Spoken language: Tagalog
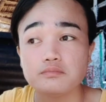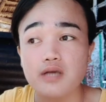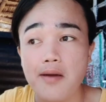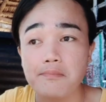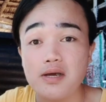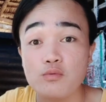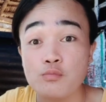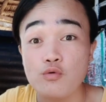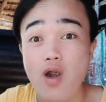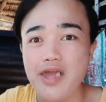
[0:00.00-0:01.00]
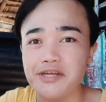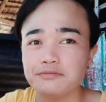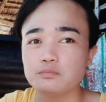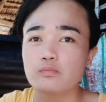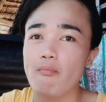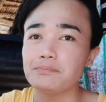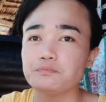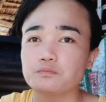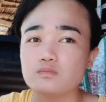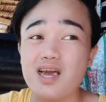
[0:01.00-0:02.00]
pamumuhay
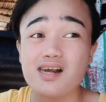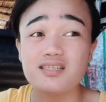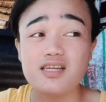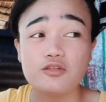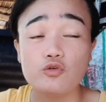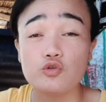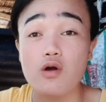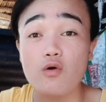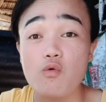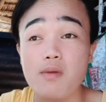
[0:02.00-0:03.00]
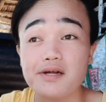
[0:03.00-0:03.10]
kasi natuto akong mag